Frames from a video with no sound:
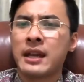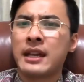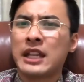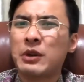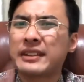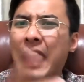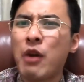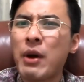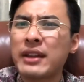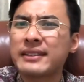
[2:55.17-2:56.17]
因为台
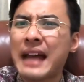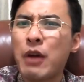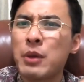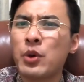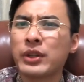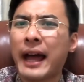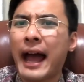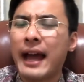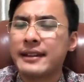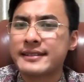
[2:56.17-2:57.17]
湾大规模的
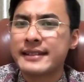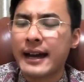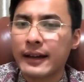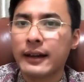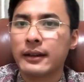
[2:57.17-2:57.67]
旱灾啊，